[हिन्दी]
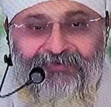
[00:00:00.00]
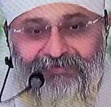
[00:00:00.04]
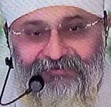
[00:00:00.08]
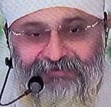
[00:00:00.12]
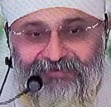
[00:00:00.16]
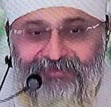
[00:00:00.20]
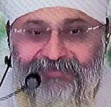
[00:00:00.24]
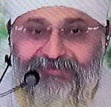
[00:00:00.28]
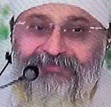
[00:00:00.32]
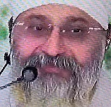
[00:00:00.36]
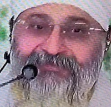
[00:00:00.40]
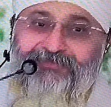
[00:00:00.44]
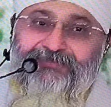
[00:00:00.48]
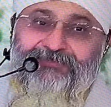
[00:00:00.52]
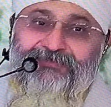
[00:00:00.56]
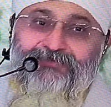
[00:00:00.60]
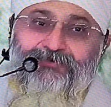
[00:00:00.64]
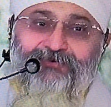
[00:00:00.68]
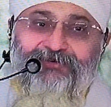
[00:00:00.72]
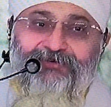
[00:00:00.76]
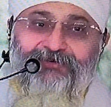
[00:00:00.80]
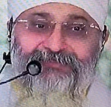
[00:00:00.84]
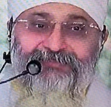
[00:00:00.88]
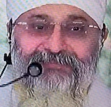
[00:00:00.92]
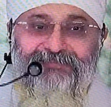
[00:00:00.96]
दे दीजिए
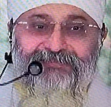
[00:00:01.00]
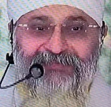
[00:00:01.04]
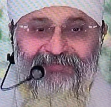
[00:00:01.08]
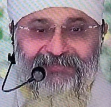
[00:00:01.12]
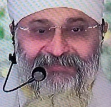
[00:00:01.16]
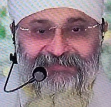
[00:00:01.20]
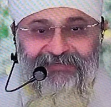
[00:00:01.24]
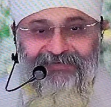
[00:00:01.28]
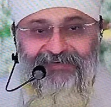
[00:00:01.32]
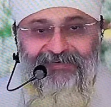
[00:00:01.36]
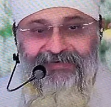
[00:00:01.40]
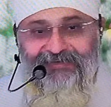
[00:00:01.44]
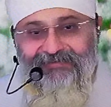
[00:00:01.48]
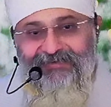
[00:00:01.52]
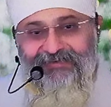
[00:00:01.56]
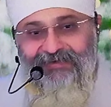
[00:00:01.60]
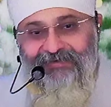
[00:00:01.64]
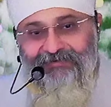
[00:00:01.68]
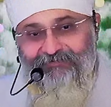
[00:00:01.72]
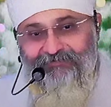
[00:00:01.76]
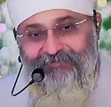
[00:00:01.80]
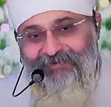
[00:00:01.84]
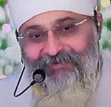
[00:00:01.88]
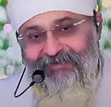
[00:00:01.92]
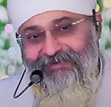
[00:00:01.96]
सोना जितना देना है
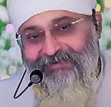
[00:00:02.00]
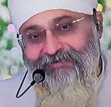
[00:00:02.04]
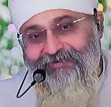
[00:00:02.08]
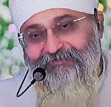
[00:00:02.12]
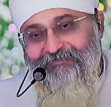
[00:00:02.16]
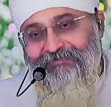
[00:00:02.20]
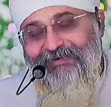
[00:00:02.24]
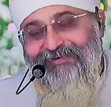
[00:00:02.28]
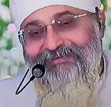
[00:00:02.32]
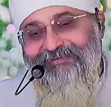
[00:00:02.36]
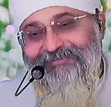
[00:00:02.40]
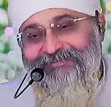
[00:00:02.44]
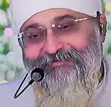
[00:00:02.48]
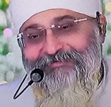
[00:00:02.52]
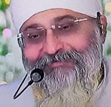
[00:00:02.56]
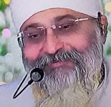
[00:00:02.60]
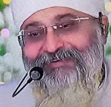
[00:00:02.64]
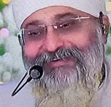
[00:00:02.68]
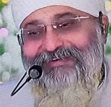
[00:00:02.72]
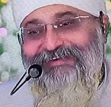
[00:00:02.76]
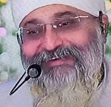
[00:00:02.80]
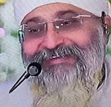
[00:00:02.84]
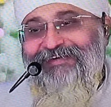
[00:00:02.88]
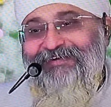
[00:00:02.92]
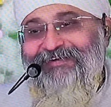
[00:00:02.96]
दान में हर जी
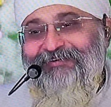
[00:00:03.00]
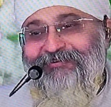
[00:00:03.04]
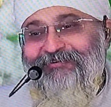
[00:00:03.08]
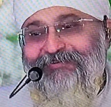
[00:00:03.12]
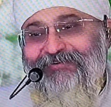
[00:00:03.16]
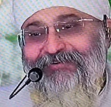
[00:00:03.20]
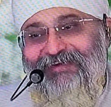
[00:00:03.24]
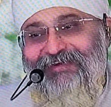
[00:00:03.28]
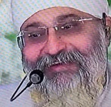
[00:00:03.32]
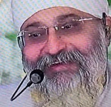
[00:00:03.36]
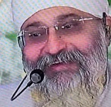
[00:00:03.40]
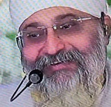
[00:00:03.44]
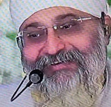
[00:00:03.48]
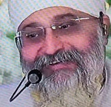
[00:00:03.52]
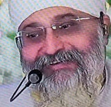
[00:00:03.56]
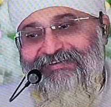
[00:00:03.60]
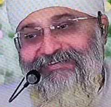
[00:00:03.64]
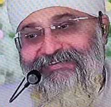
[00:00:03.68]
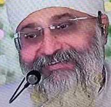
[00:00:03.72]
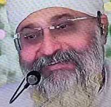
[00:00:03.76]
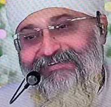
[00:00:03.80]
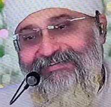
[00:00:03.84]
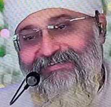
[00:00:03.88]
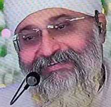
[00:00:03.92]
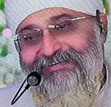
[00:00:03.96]
बोलिए दान गुरना
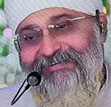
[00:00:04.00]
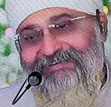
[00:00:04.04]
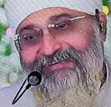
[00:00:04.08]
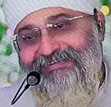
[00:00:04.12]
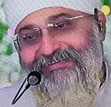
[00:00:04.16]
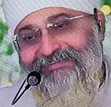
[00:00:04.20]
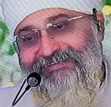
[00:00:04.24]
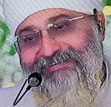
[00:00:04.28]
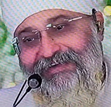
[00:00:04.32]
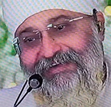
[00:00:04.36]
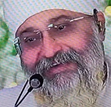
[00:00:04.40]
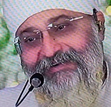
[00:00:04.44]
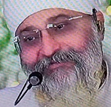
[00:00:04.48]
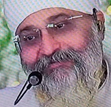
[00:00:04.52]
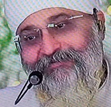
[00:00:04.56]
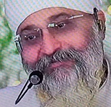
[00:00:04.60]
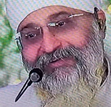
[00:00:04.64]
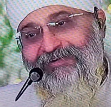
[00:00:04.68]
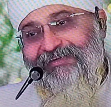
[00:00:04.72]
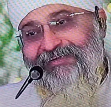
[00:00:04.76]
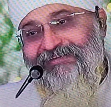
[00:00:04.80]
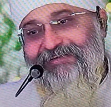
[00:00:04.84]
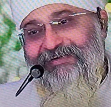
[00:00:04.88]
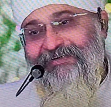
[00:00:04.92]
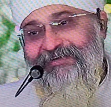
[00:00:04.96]
सारे
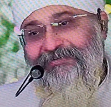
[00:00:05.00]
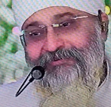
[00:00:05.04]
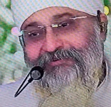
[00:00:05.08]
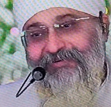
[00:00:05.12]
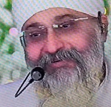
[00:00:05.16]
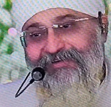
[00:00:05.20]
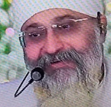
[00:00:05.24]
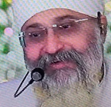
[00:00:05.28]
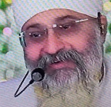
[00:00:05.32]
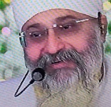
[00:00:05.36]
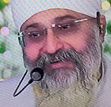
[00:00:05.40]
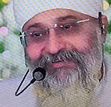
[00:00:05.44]
बोलिए दान गुरना